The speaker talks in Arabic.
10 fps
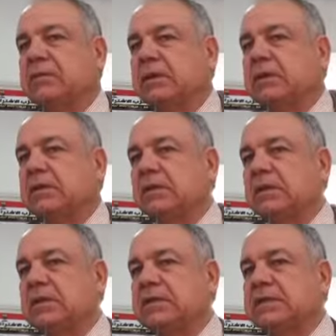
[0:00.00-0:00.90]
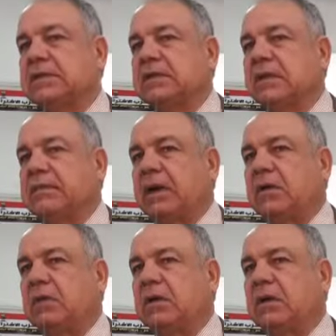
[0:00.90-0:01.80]
من آه، أساتذة
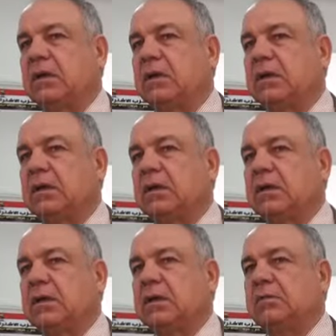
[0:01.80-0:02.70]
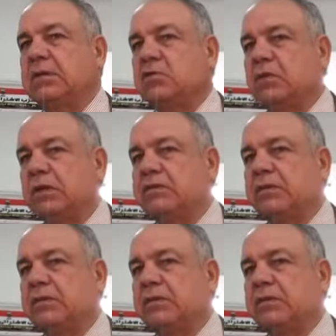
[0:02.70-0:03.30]
الجامعة والمسؤولين